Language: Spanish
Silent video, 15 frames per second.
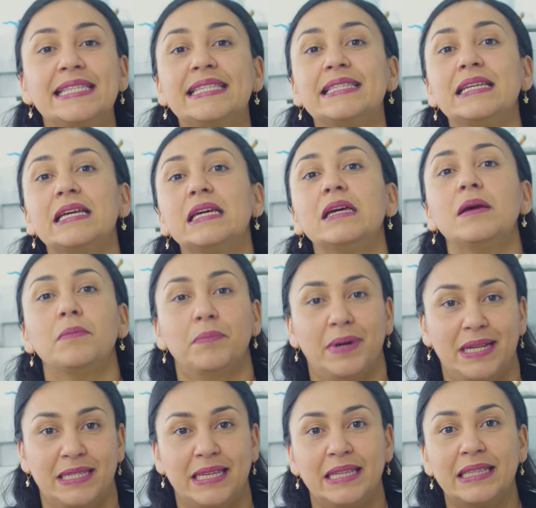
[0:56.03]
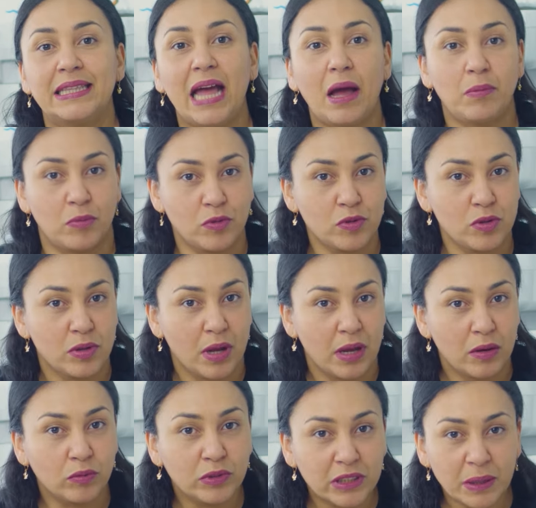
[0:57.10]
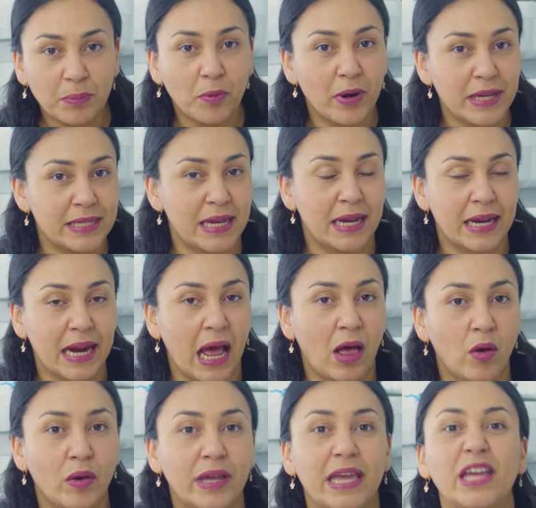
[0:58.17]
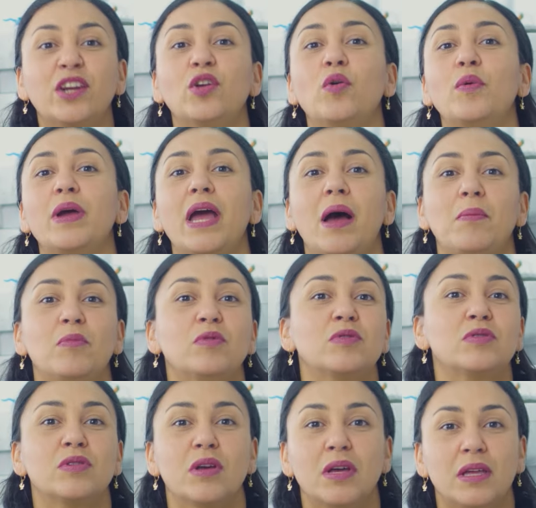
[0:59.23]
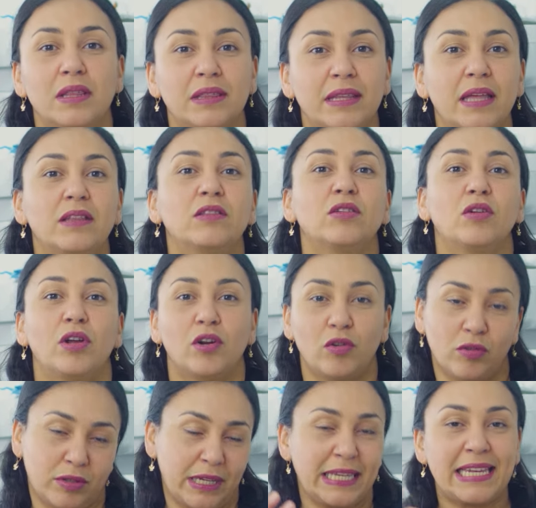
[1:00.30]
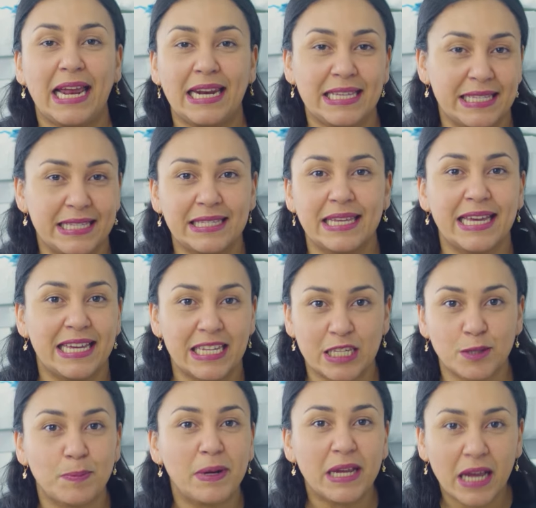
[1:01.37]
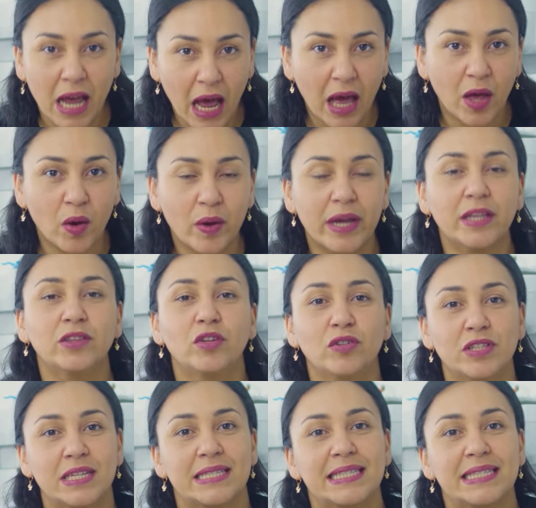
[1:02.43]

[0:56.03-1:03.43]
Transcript: si presentamos un tipo de sangrado que no veamos dentro de lo que ya les he explicado, entonces